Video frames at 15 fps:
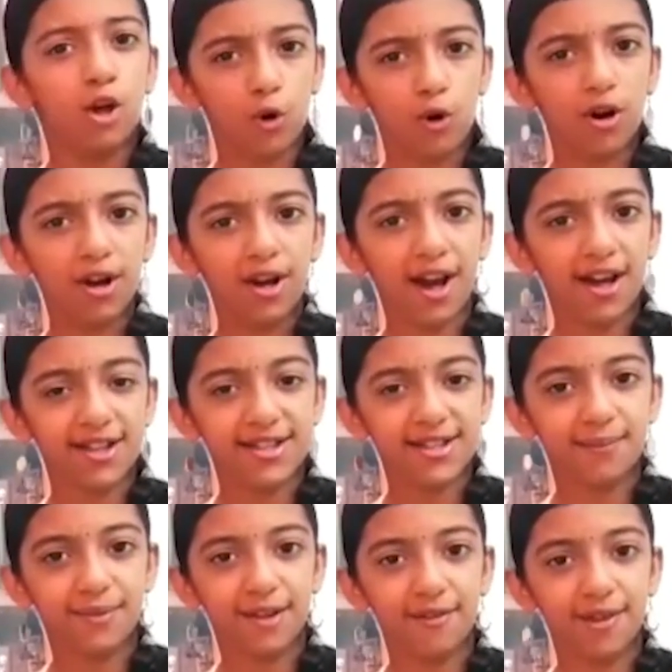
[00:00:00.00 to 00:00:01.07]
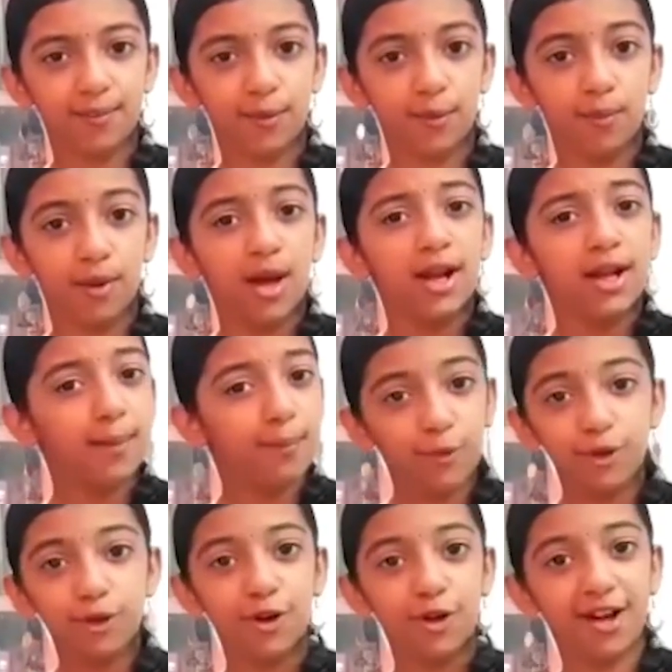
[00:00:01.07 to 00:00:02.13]
கொரோனா அச்சம் தவிர்ப்போம் நம்
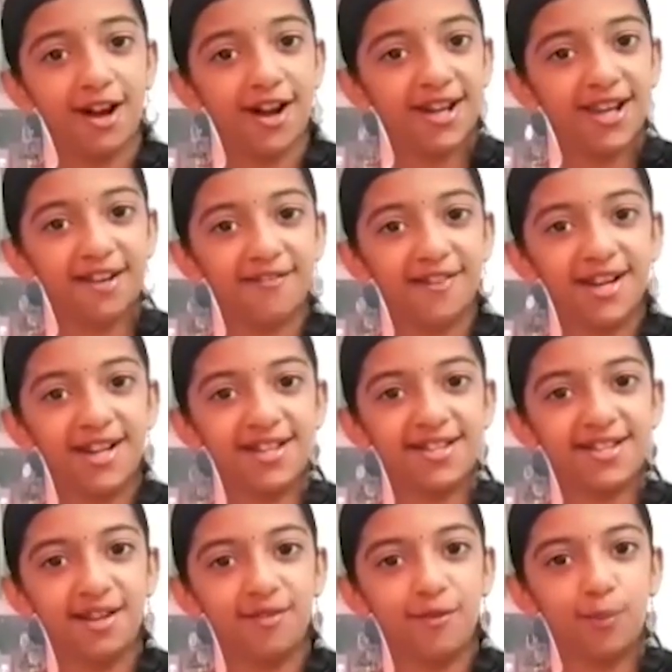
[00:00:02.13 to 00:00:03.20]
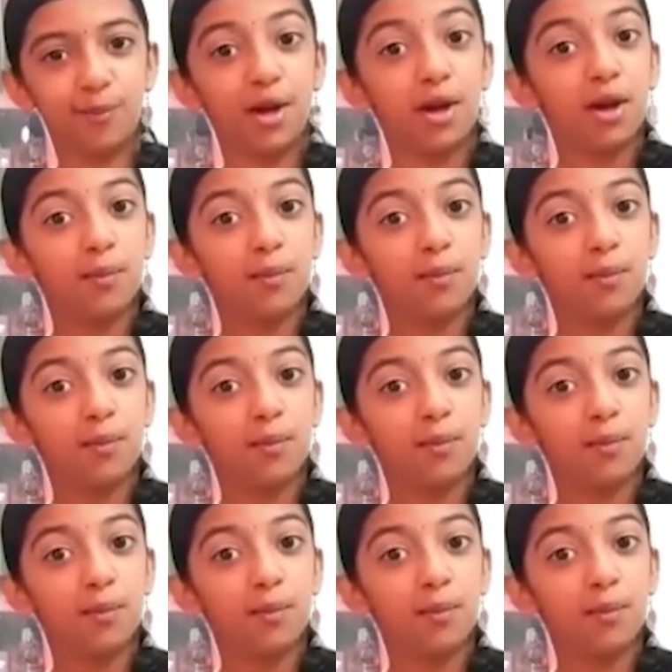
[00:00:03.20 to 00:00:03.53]
முன்னோர் காட்டிய வழியில் செல்வோம்